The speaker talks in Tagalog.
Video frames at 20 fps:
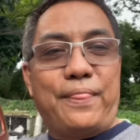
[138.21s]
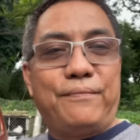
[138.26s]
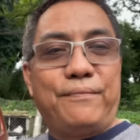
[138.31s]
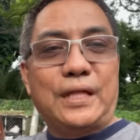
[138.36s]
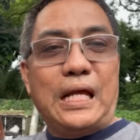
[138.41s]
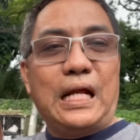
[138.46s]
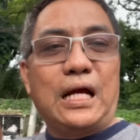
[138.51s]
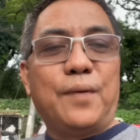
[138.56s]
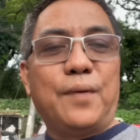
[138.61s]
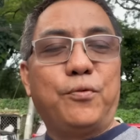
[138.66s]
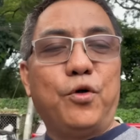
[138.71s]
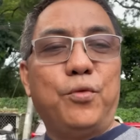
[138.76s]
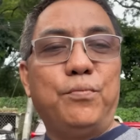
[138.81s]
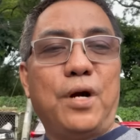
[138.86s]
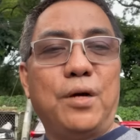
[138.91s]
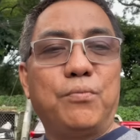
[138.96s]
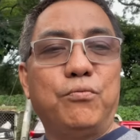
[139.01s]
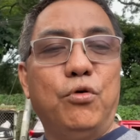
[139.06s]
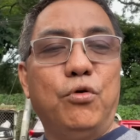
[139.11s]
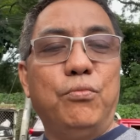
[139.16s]
Talaga pong
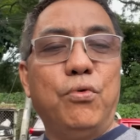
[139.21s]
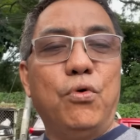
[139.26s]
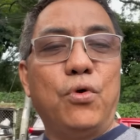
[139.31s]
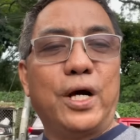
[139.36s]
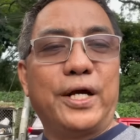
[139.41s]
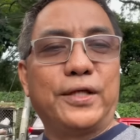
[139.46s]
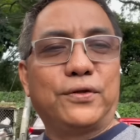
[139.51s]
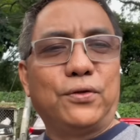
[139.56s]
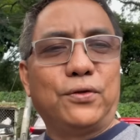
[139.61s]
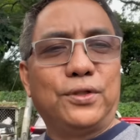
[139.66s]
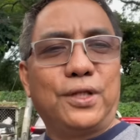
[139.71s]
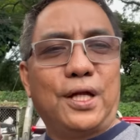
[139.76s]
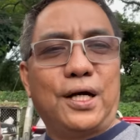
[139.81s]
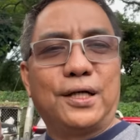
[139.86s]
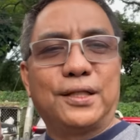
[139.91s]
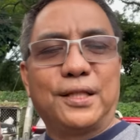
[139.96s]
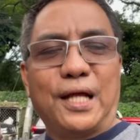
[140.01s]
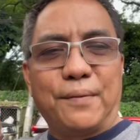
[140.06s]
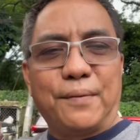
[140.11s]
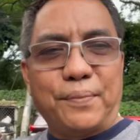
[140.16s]
magbubunga ito
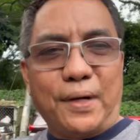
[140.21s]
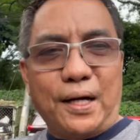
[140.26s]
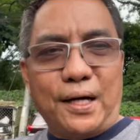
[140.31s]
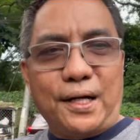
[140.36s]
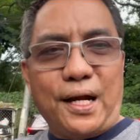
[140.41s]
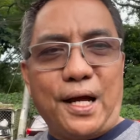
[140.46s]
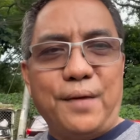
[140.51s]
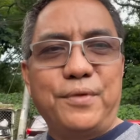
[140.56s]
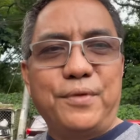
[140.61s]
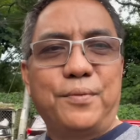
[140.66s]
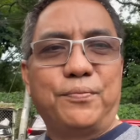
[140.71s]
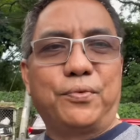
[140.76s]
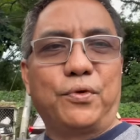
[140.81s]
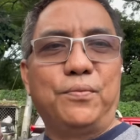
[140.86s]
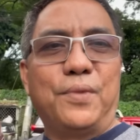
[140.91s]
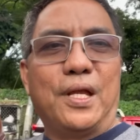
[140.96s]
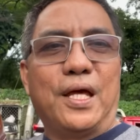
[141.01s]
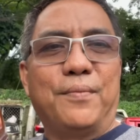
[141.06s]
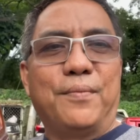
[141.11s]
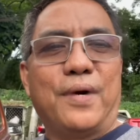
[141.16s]
ng napakaraming
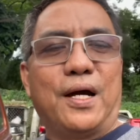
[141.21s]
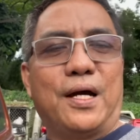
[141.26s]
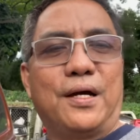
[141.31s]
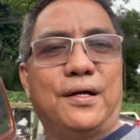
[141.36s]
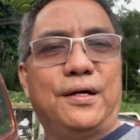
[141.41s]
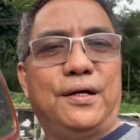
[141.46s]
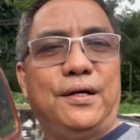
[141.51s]
problema.